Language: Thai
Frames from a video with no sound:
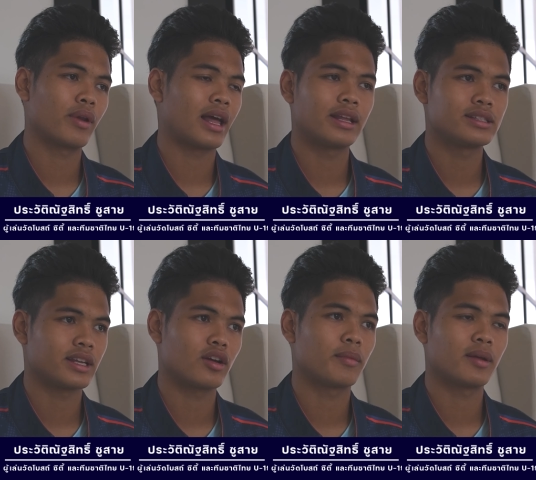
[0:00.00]
เวลาเล่นเสร็
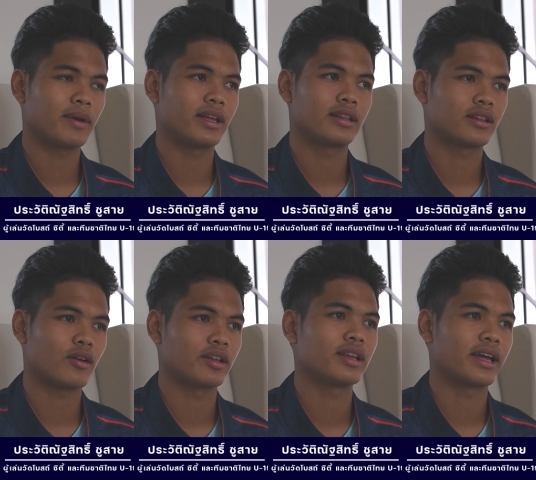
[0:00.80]
จก็ไม่ได้ไปต่อ
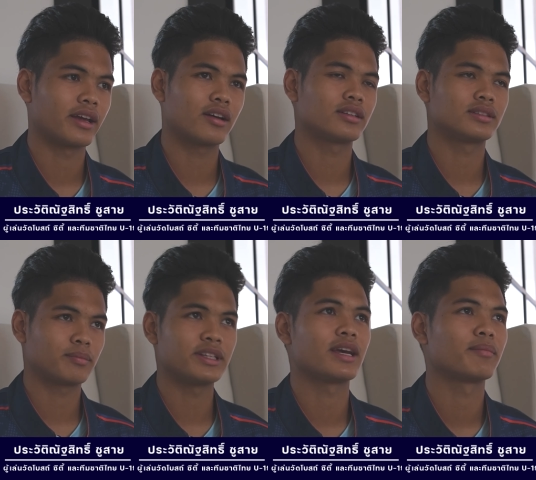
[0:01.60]
ที่ไหน ก็
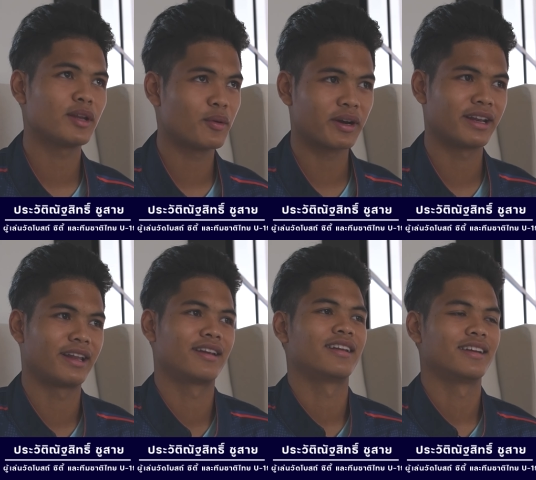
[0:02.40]
เป็นแชมป์พิโลกแค่
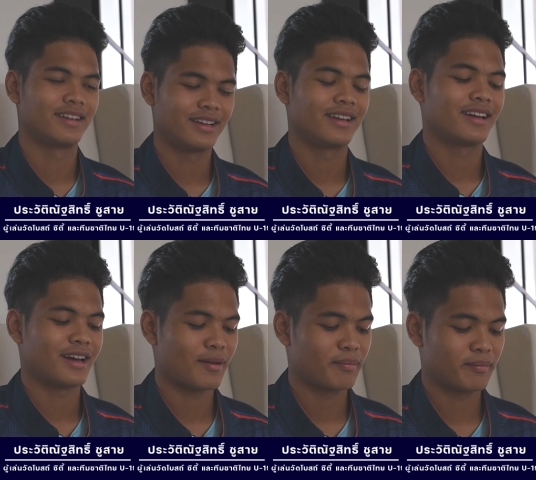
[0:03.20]
นั้น
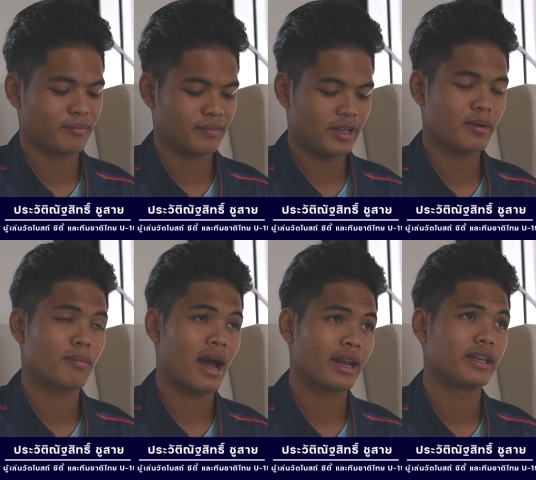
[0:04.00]
ครับเล่นประ
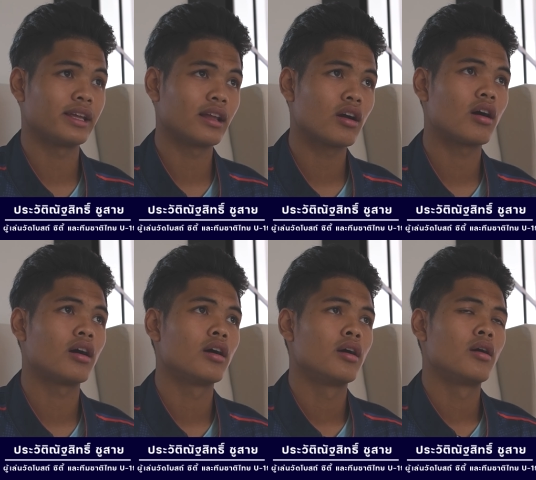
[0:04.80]
มาณนี้แล้วก็
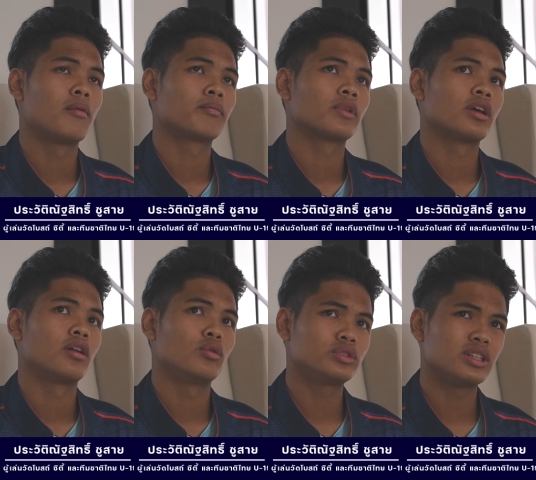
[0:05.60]

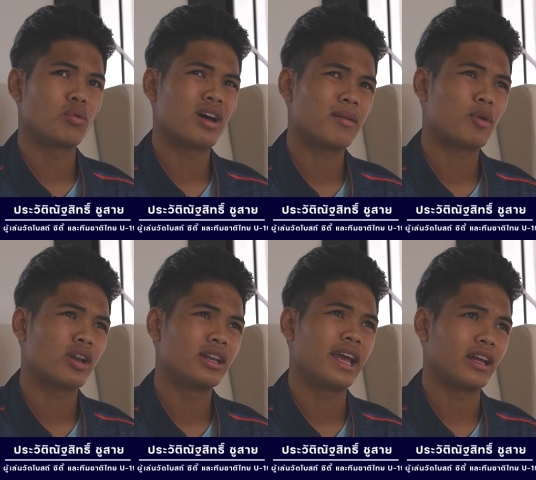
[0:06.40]
รู้สึกว่าบอล
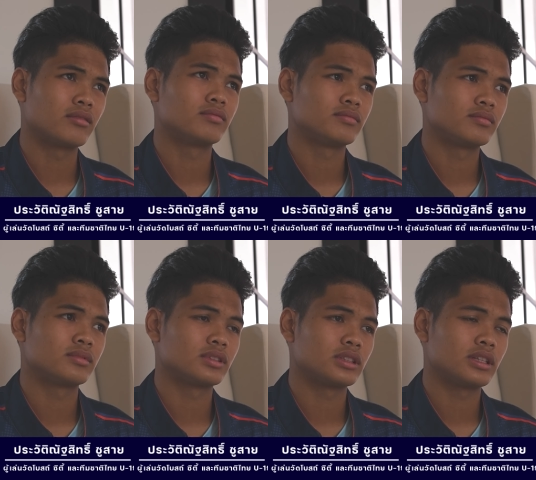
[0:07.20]
เด็ก
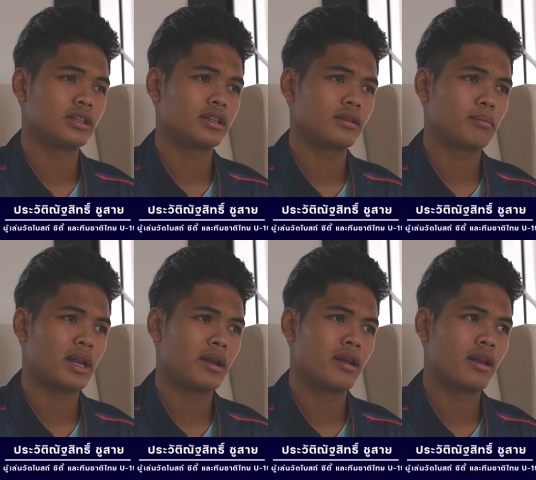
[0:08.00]
มัน